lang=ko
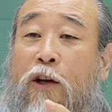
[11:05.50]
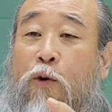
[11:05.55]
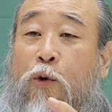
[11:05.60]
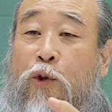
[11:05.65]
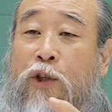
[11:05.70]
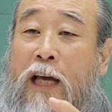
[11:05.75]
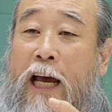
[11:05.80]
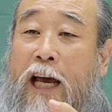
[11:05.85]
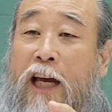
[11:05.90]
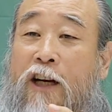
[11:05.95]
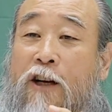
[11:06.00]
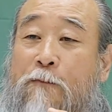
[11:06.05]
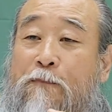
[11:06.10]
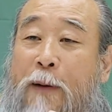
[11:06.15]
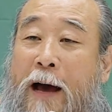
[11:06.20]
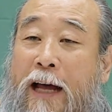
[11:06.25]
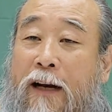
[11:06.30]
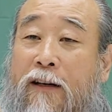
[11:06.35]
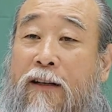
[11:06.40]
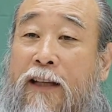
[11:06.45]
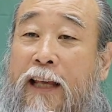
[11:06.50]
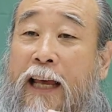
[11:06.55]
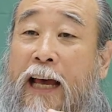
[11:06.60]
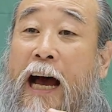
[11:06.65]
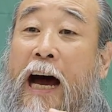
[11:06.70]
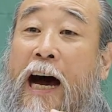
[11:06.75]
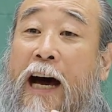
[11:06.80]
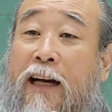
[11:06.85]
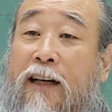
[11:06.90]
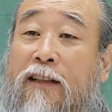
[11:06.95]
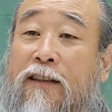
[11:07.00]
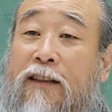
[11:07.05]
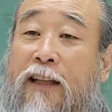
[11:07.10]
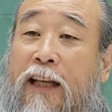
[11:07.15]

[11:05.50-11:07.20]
되고 사회를 바르게 아는